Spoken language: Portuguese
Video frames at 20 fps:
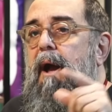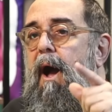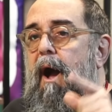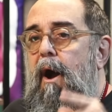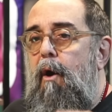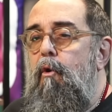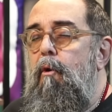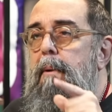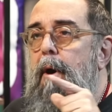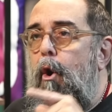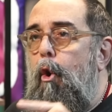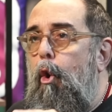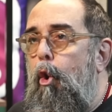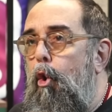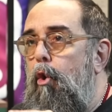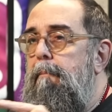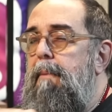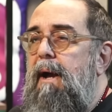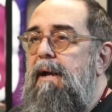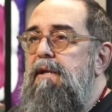arroba
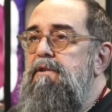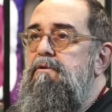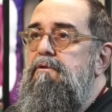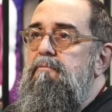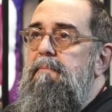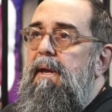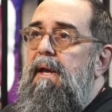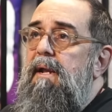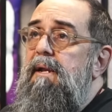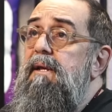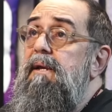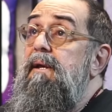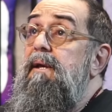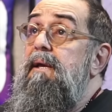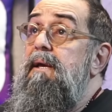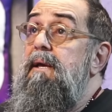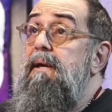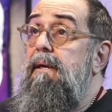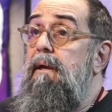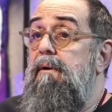o Márcio
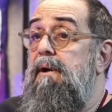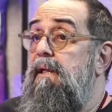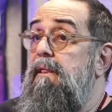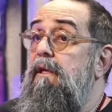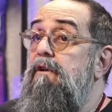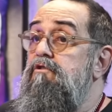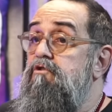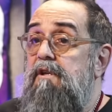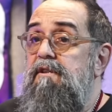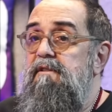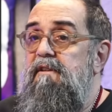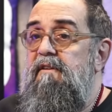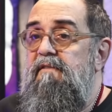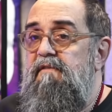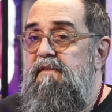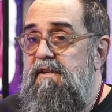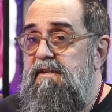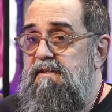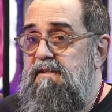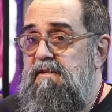que é um canal só de
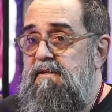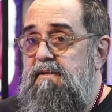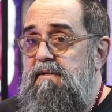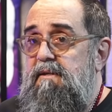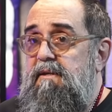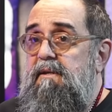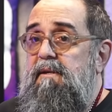defesa.